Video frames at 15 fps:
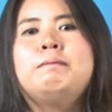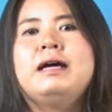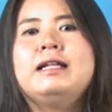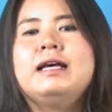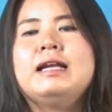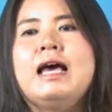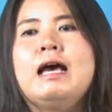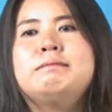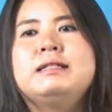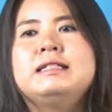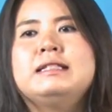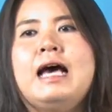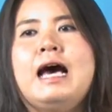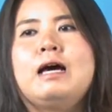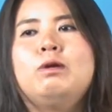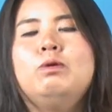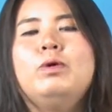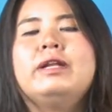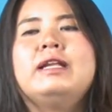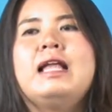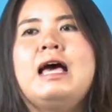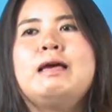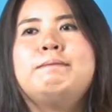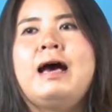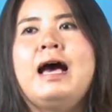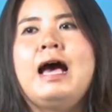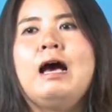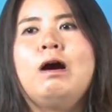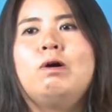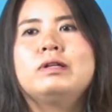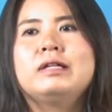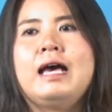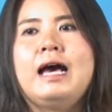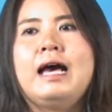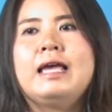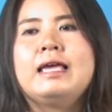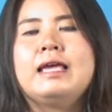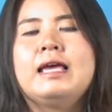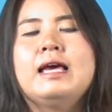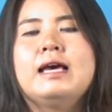พัฒนามาจากลวดลายผ้าของไทย